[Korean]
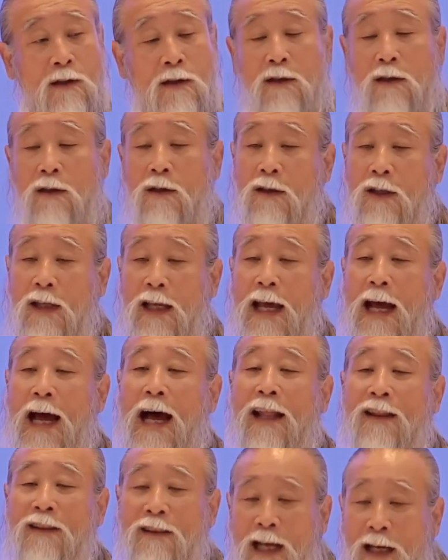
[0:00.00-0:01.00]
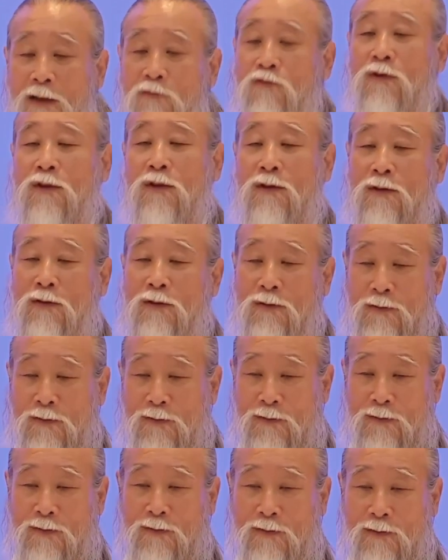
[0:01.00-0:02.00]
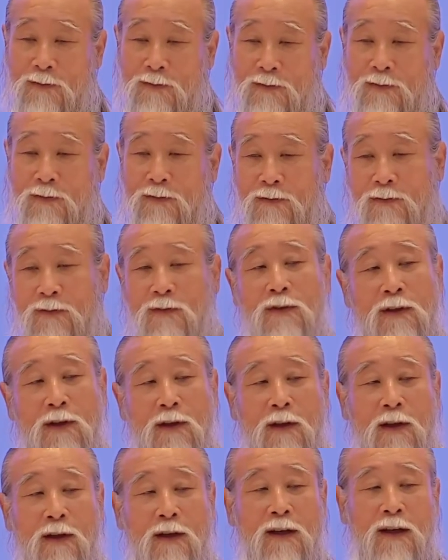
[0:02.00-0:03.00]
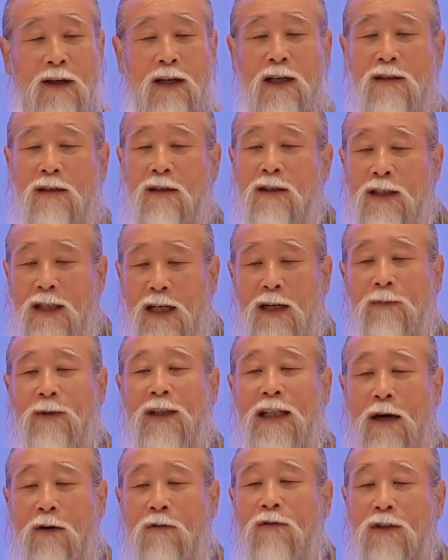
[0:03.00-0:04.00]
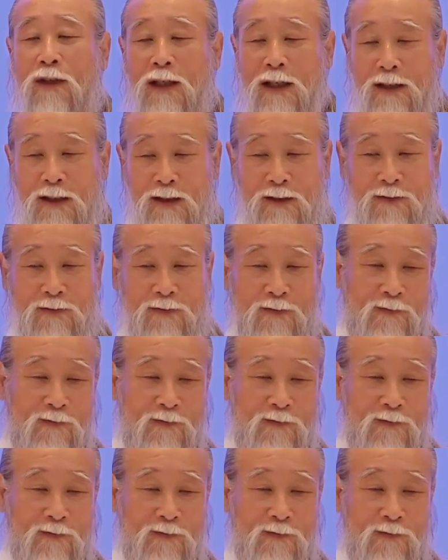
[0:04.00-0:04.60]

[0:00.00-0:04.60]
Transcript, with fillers: 그렇게 안 놔둬요. 그래서 이 사람이 나온 거예요.